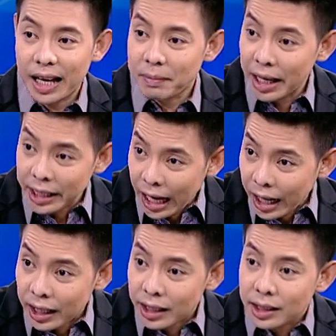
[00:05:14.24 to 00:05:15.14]
รบางอย่าง
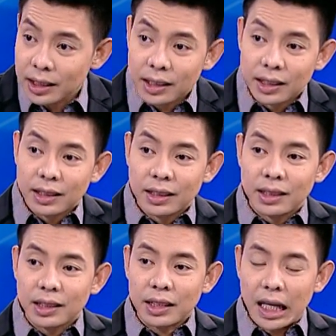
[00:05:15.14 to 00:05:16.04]
ไปทำอะไรบางอย่าง
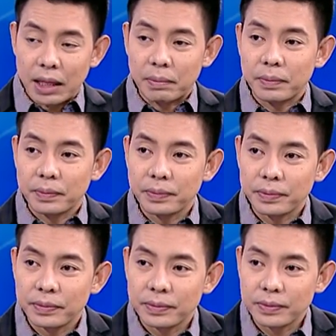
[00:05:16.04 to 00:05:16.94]
ครับ
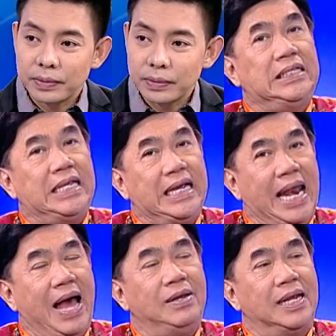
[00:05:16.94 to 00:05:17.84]
คือริงๆ
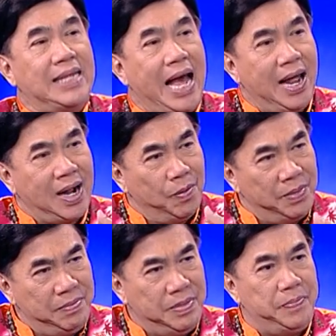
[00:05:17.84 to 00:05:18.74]
แล้วเนี่ยถ้าเรา
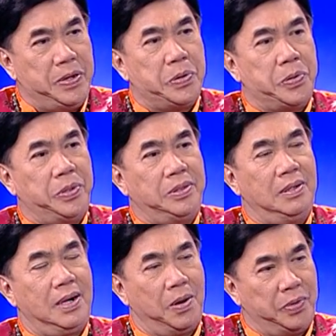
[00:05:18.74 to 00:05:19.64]
ไม่มีพิรุธ
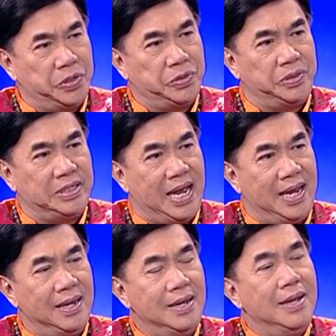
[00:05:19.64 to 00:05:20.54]
เราบริสุทธิ์ใจ
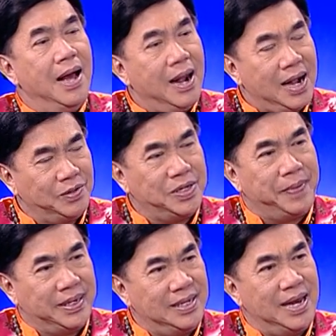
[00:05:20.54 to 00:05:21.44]
เราจะไป
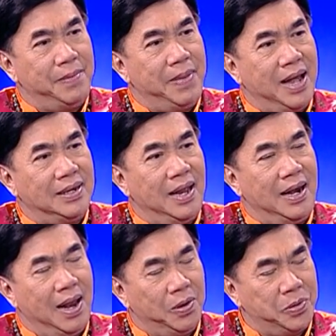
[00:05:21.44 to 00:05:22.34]
ที่ไหนบ้างเนี่ย
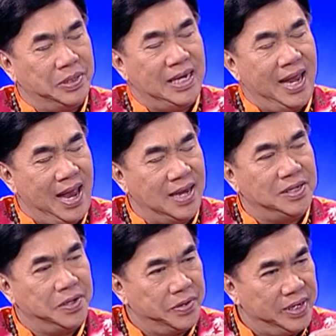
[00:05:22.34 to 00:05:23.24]
เราควรจะให้ไอ i t
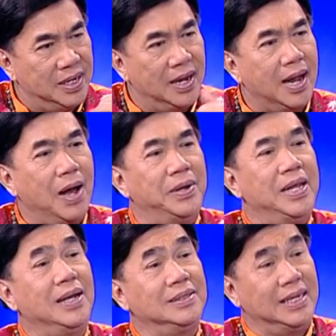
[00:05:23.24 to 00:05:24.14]
นารีกับเขาได้
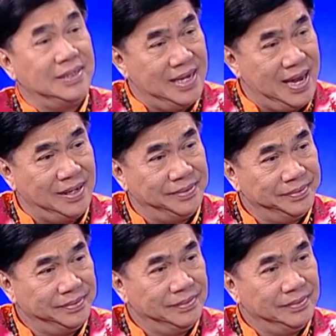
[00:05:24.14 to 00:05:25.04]
อย่างชัดเจน
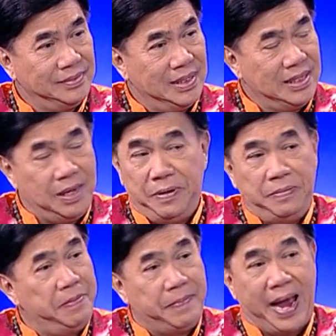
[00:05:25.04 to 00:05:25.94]
ใช่ฮะอย่างพี่พี่ไป